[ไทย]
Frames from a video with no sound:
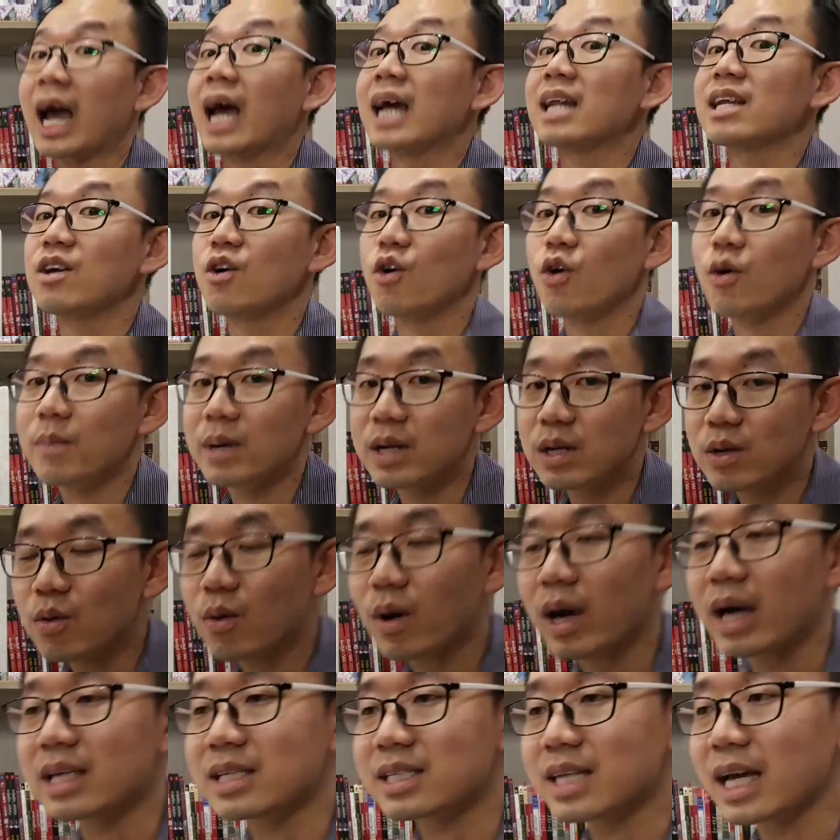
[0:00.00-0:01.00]
คาร์ดิโอไป
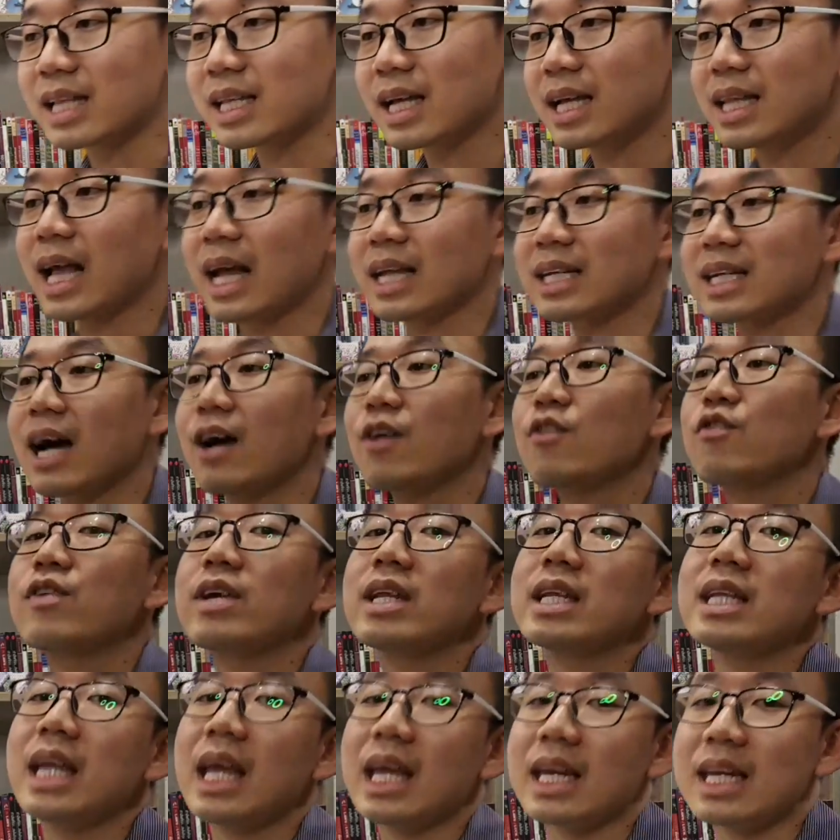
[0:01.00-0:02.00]
ด้วยฉันถนัดเข้า
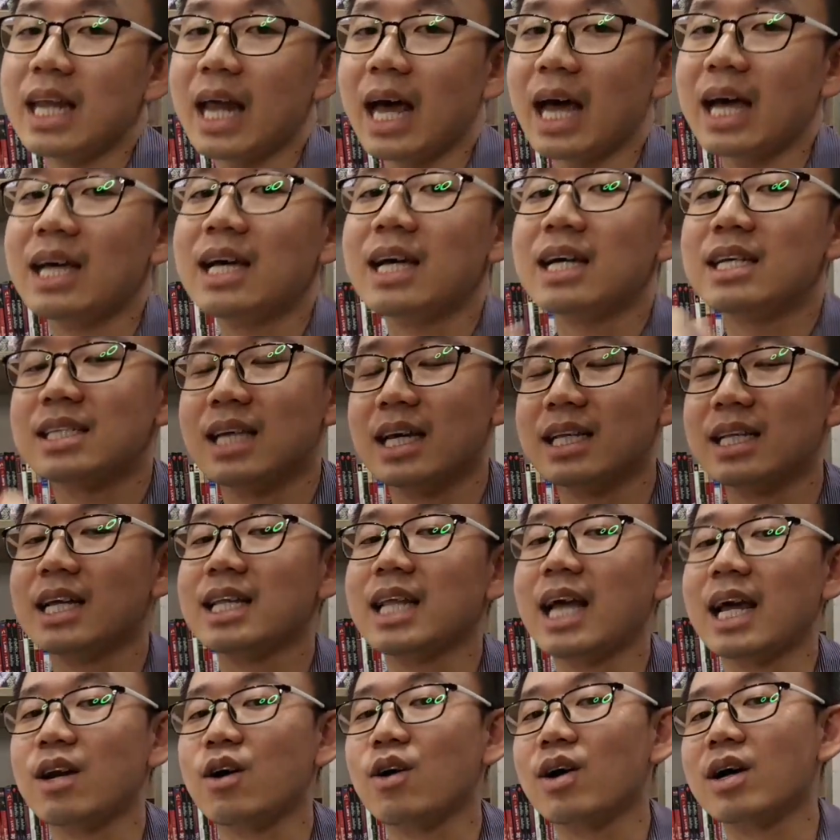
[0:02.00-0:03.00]
ฟิตเนสนะฉันถ
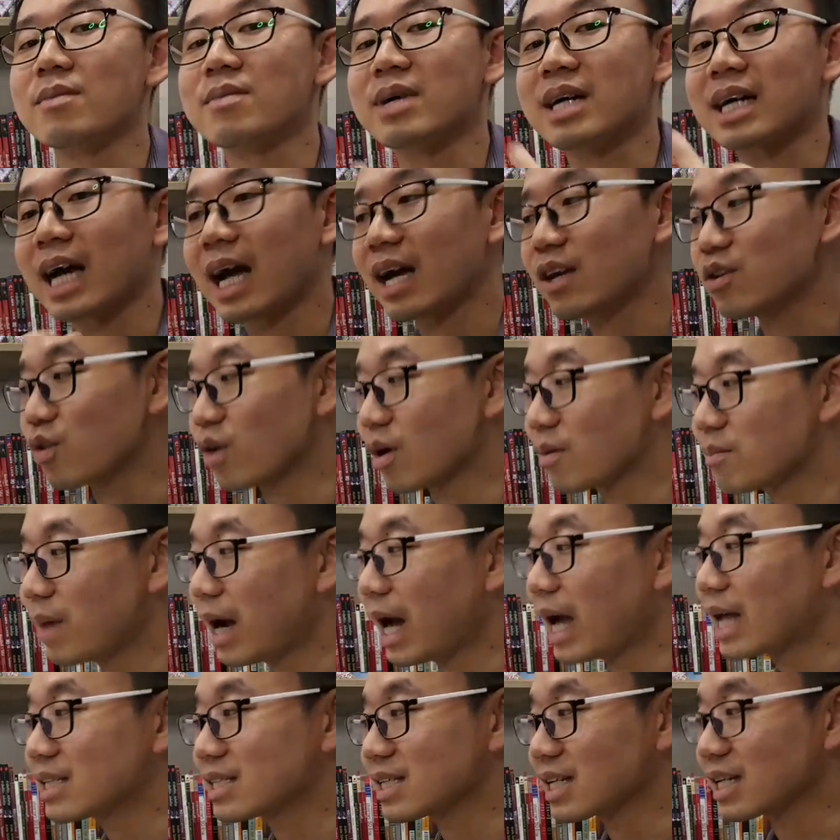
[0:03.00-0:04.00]
นัดออกกำลังกายอยู่กับ
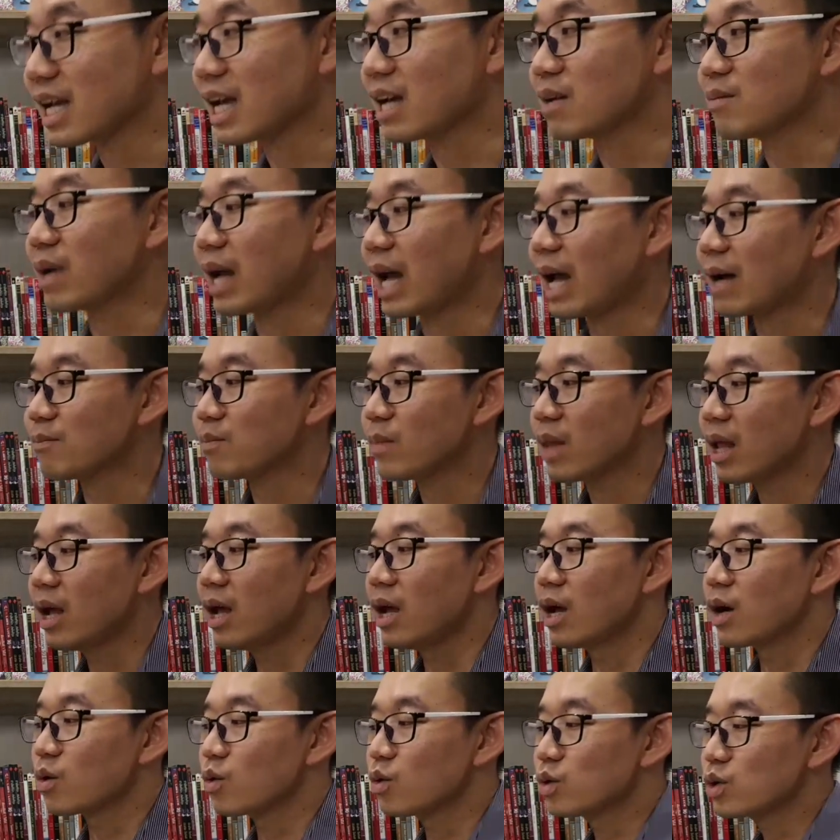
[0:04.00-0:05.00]
บ้านสังเกตไหมครับ
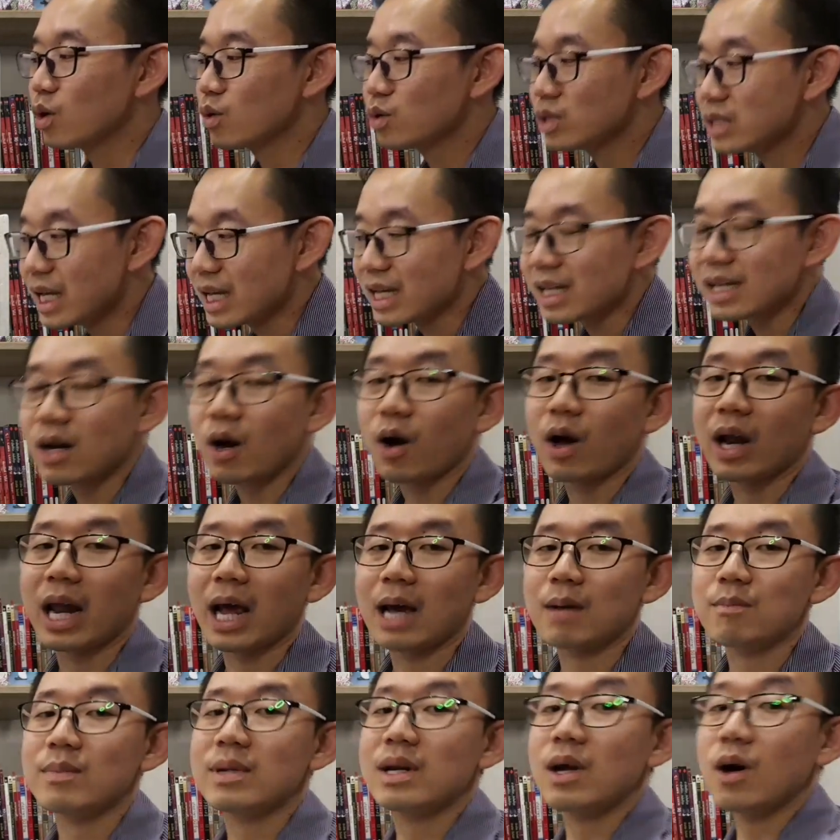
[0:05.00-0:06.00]
คุณต้องยิงก่อน
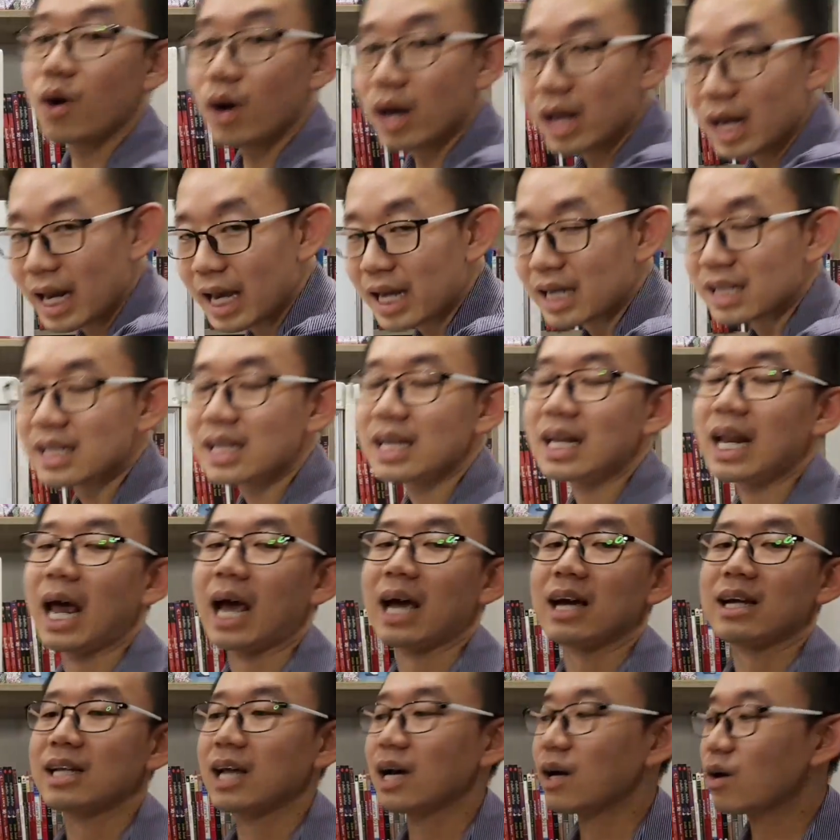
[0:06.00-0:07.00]
นะครับแล้วค่อยเล็งทีห
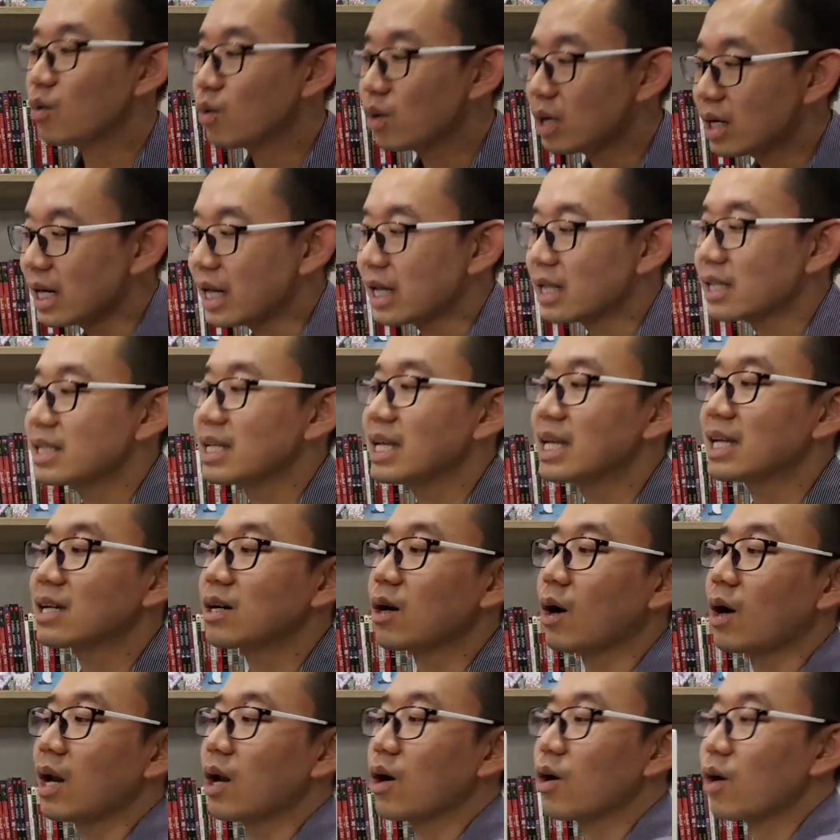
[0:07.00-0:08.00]
ลังถ้าคุณยิง
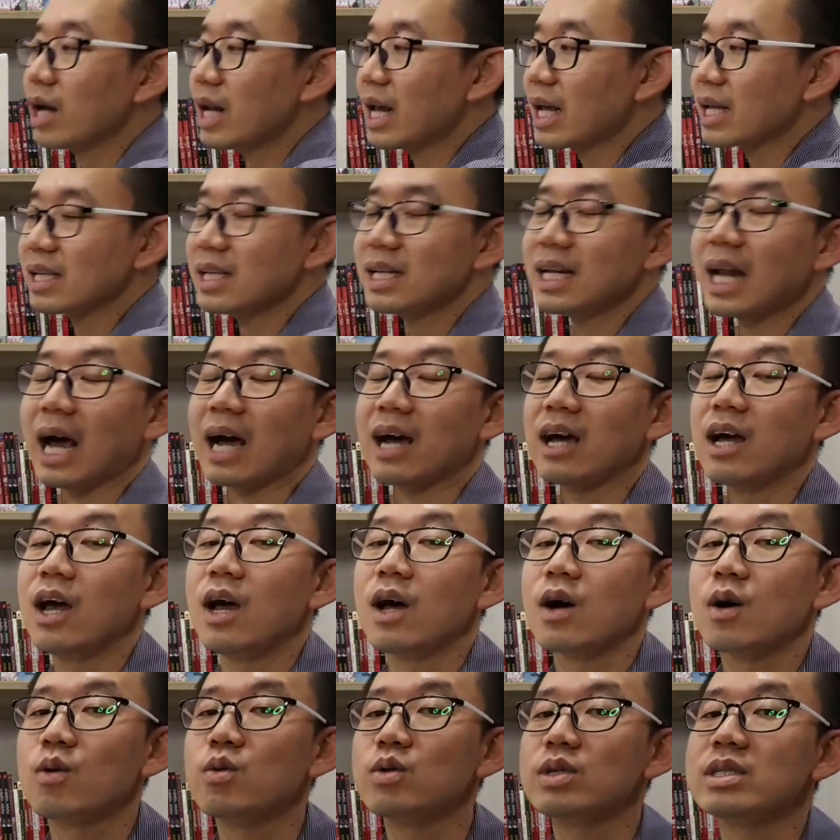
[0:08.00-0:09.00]
ก่อนแล้วค่อยเล็งทีหลัง
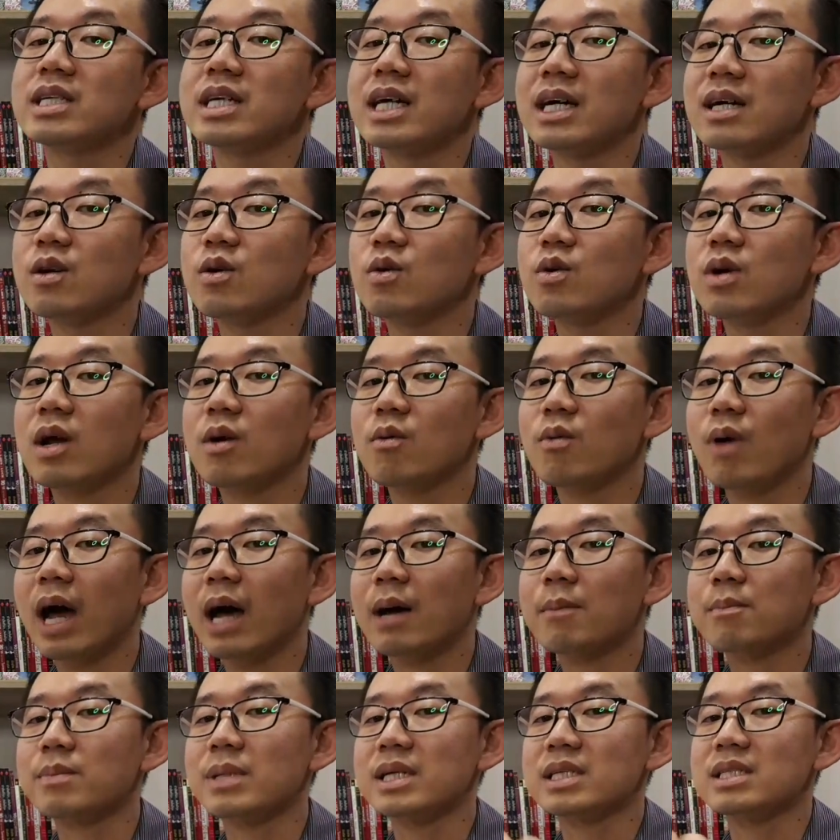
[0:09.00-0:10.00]
คุณจะรู้เลย
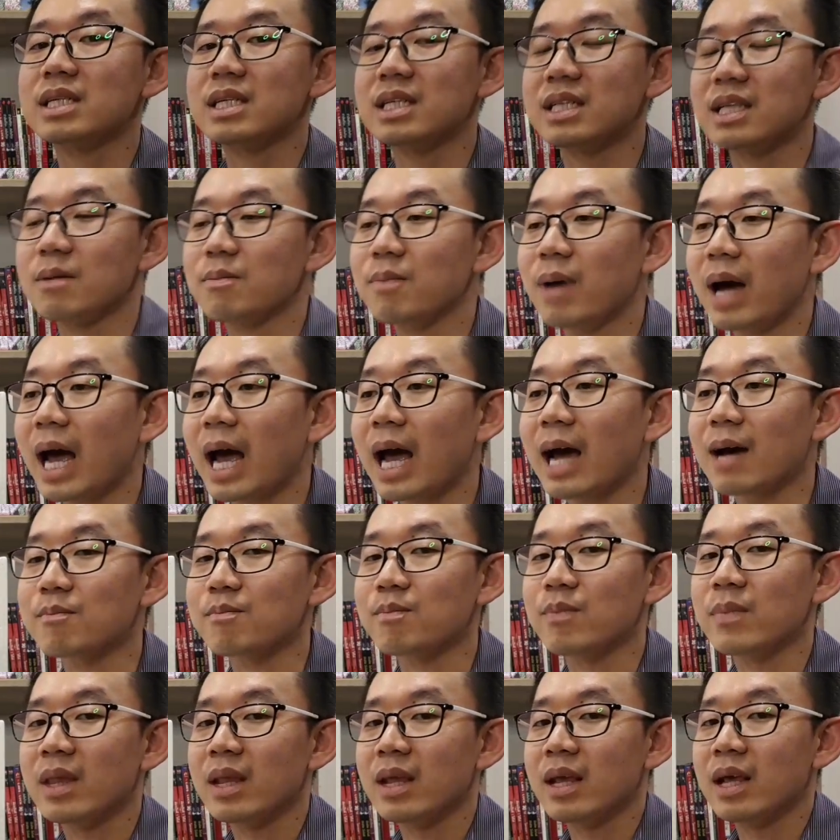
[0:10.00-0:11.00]
ว่าประสิทธิภาพ
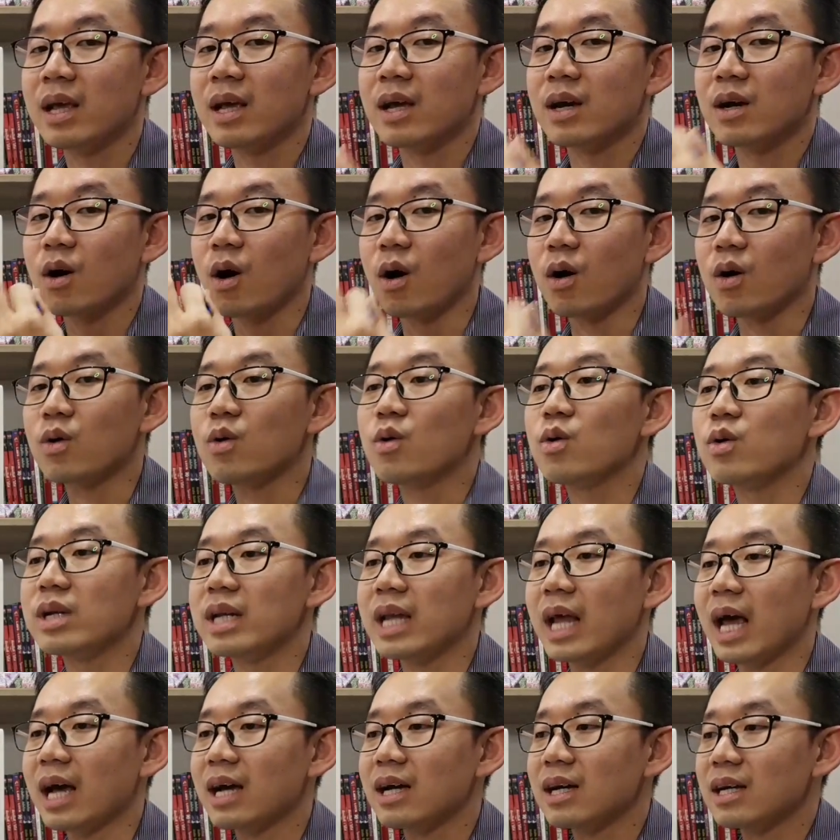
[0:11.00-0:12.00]
ของคุณ
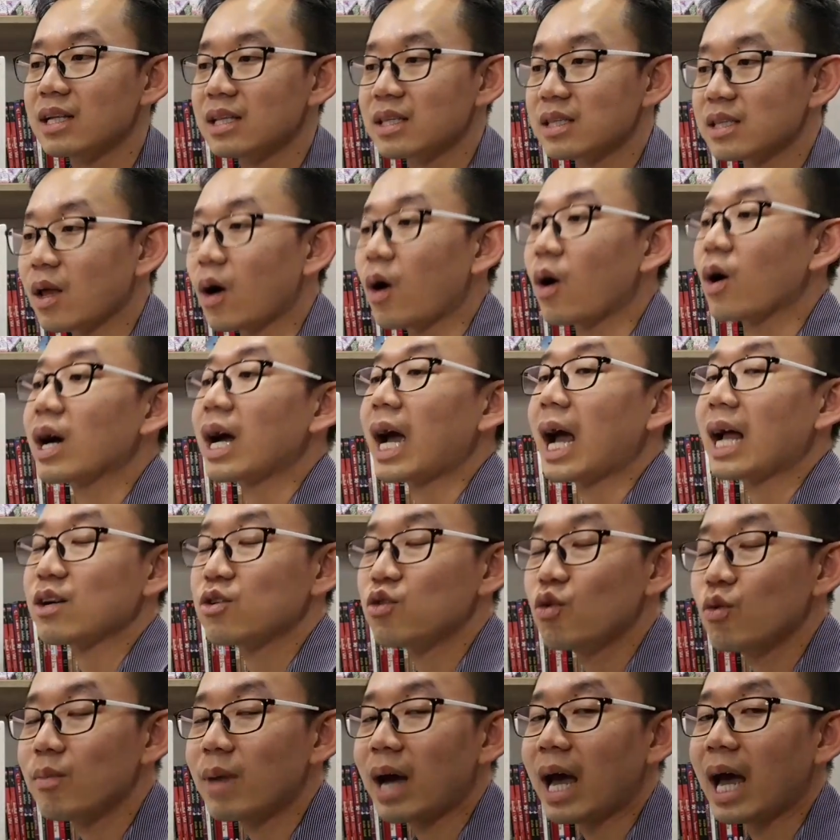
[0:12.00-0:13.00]
เนี่ยต่อการ
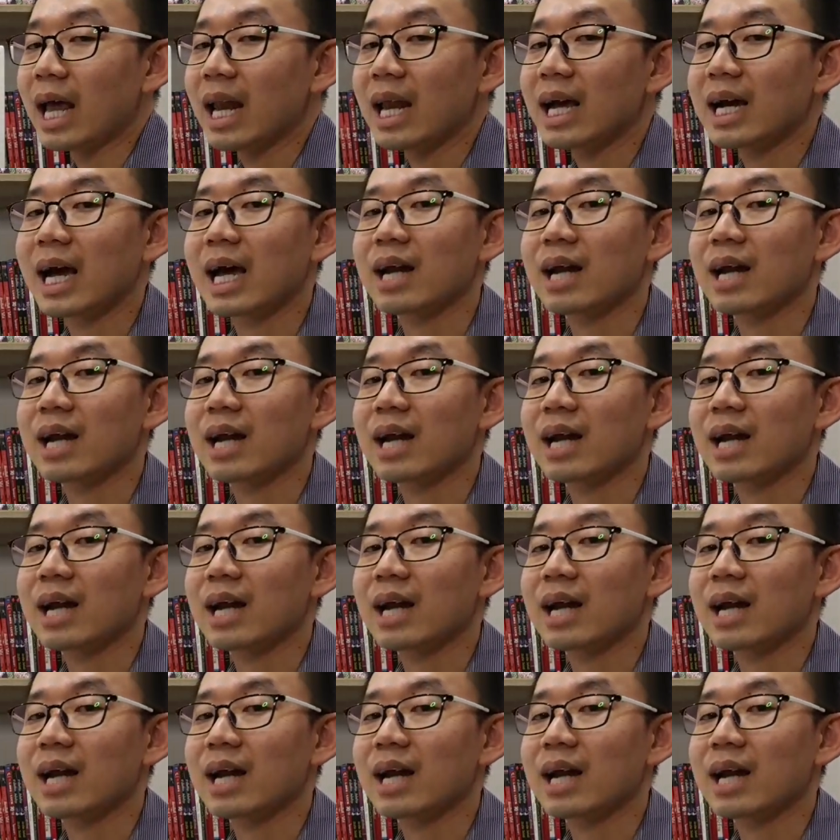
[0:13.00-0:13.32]
คุมอาหาร